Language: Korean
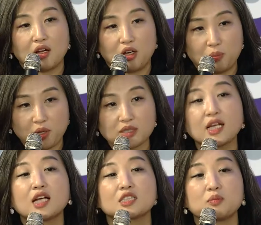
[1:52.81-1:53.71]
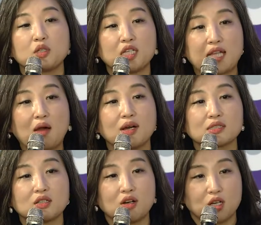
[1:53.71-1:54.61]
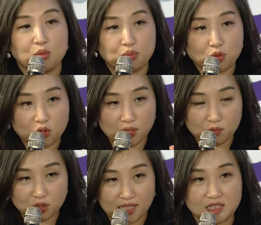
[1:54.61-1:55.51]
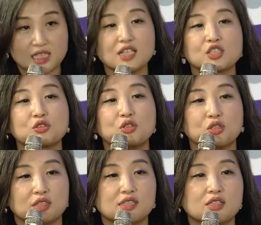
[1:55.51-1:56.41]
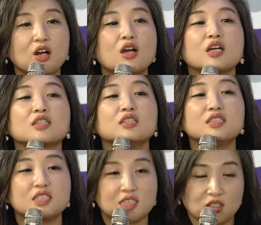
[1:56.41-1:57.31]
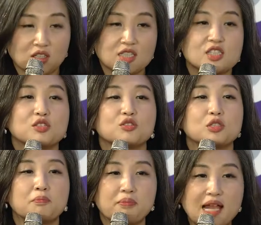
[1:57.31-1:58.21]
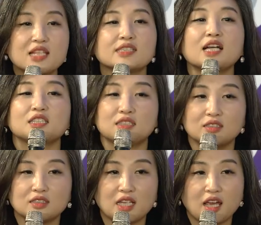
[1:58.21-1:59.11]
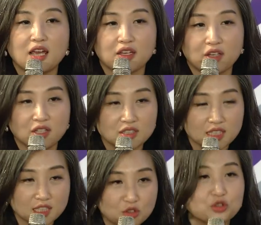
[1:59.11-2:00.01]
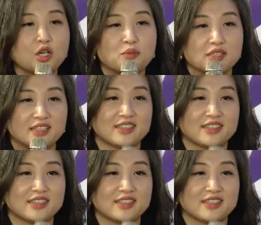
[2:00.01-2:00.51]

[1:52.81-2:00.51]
어, 평생학습원에 나와서 아. 프로그램도 같이 하시고 네. 그래서 그 지역의 친구를 빨리 사귀시는 게 굉장히 중요합니다.